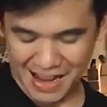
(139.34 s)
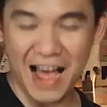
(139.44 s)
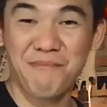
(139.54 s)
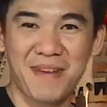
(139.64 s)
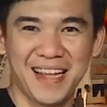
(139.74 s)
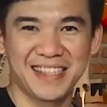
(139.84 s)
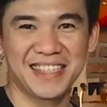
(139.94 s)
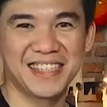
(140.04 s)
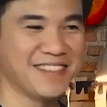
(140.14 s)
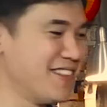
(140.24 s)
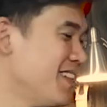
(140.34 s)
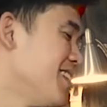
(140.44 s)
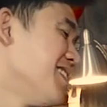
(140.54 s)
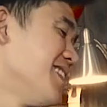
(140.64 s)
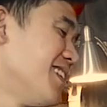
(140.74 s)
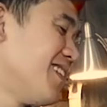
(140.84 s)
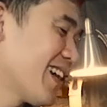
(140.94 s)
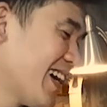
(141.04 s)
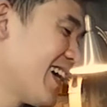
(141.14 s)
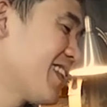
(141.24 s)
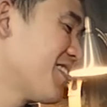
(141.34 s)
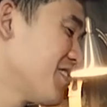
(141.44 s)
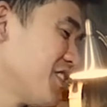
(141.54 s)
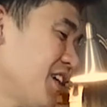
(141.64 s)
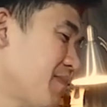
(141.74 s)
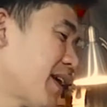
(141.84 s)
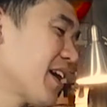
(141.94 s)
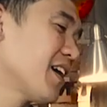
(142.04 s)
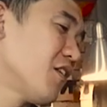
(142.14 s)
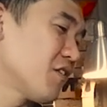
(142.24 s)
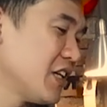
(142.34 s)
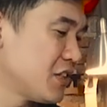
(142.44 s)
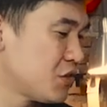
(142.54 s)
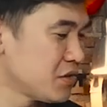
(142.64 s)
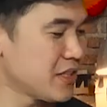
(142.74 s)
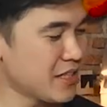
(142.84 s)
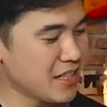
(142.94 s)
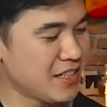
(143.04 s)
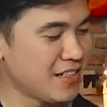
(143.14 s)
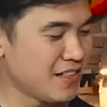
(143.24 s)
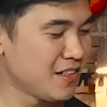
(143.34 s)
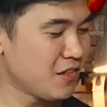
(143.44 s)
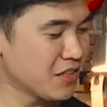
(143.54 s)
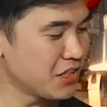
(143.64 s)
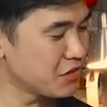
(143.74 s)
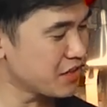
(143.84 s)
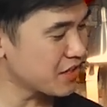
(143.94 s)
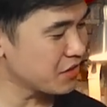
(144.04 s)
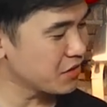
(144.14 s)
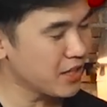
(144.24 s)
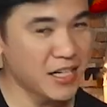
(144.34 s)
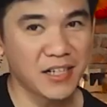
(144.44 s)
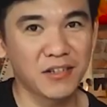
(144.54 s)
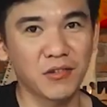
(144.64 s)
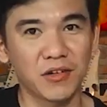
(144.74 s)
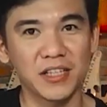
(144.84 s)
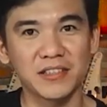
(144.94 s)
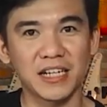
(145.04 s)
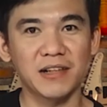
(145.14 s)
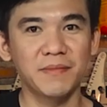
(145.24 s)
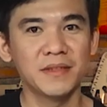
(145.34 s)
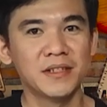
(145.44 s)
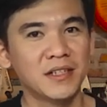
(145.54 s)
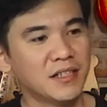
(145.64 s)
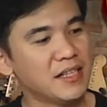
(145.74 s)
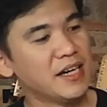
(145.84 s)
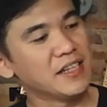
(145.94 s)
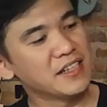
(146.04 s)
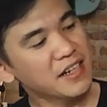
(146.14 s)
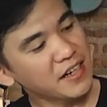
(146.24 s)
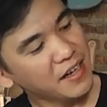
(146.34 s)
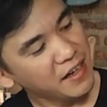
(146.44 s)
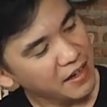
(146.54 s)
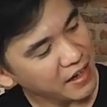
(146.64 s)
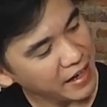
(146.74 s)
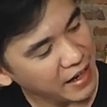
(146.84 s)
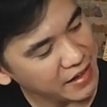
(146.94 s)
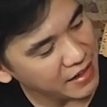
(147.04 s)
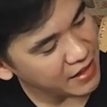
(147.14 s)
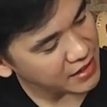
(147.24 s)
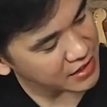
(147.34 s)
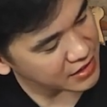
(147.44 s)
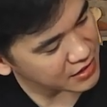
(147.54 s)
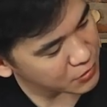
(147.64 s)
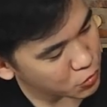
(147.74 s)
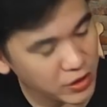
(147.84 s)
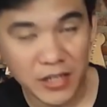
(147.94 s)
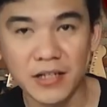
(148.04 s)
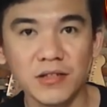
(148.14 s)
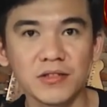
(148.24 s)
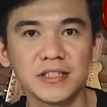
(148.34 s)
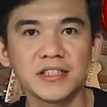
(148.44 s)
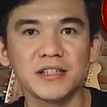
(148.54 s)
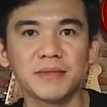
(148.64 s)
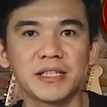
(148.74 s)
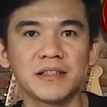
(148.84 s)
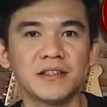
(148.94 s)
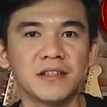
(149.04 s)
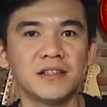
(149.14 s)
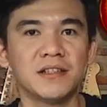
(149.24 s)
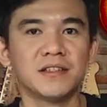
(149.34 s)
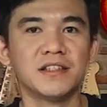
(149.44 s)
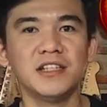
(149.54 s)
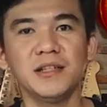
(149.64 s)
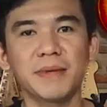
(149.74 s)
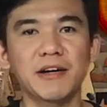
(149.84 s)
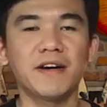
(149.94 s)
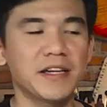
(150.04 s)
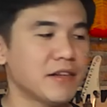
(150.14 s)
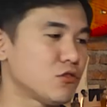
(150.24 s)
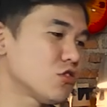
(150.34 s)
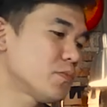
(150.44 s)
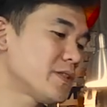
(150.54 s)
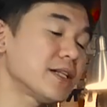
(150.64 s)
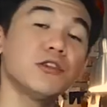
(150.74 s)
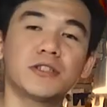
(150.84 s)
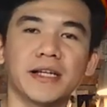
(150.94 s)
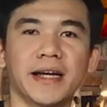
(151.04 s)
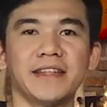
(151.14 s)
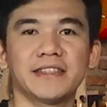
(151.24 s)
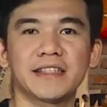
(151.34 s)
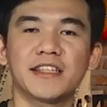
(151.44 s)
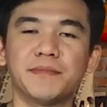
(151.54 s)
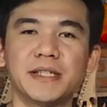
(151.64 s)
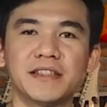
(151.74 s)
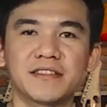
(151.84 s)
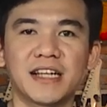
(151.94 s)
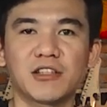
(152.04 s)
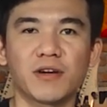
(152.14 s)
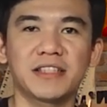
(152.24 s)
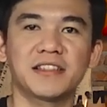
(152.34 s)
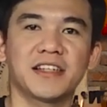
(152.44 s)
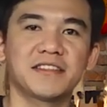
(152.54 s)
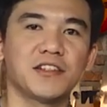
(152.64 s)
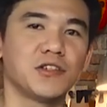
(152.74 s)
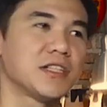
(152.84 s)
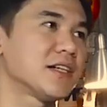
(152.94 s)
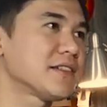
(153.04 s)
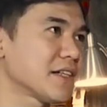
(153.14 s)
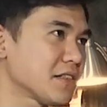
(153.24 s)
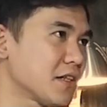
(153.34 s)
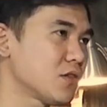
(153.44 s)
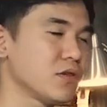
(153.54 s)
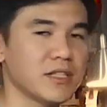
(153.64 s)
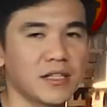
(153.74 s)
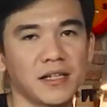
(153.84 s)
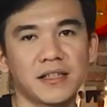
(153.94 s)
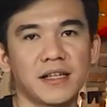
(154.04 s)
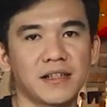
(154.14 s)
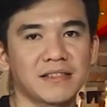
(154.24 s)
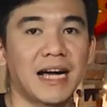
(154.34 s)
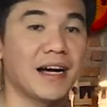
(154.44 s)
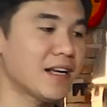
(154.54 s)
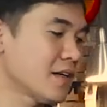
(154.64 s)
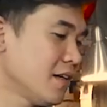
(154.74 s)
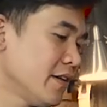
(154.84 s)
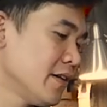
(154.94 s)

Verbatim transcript: aman gitu. Oke, terus dia pakai locking tuner. Locking tunernya juga gokil, cakep. Dan dia kayak ada diukir gitu sininya, men. Jadi ini mewah ya, cukup serius ya kayak Sektor bikin Stratocaster ya. Setahu kita Sektor itu gitar-gitar sangar.